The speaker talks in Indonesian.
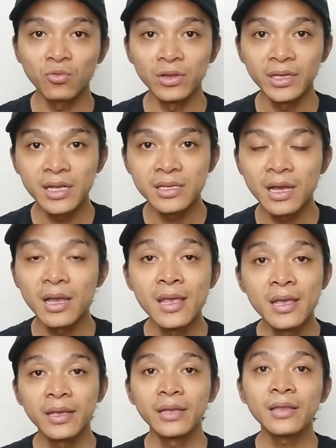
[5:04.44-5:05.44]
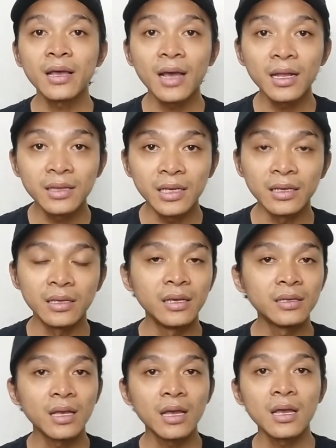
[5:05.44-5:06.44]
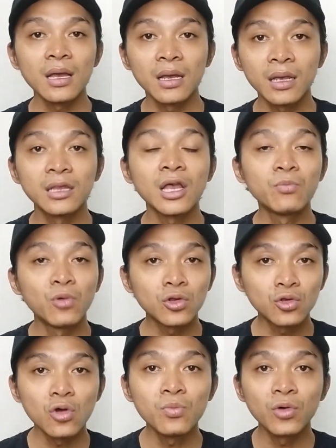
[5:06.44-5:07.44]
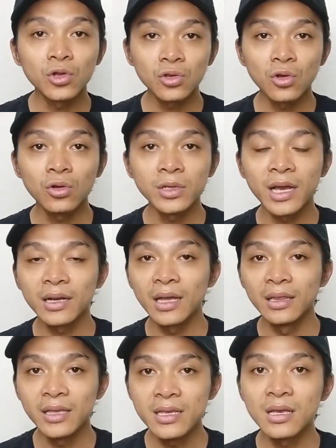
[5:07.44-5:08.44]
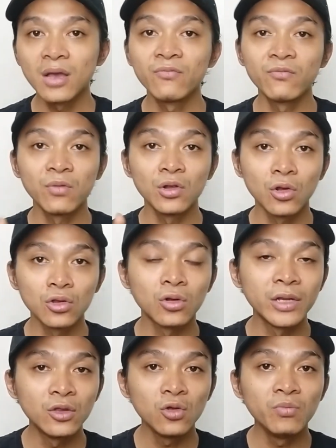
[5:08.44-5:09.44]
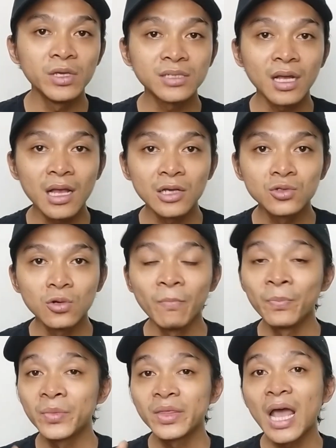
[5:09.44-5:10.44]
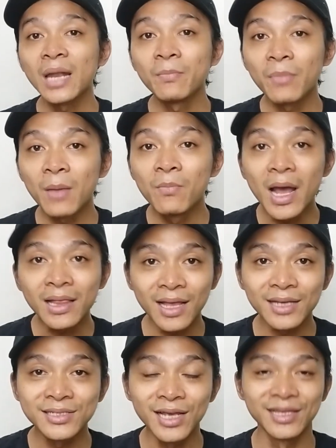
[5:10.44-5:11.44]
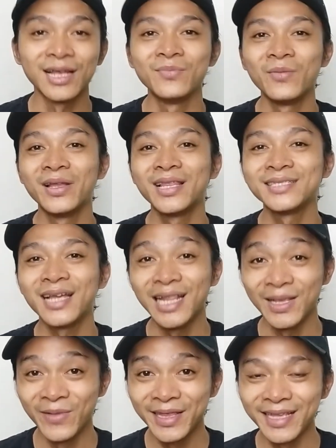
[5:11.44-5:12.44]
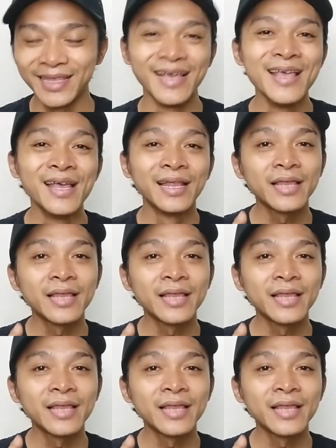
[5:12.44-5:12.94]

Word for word: ataupun tidak. Kita cutting, kita kita potong-potong yang nantinya penonton itu bisa langsung tanpa batas ya, tanpa batas unlimited ya,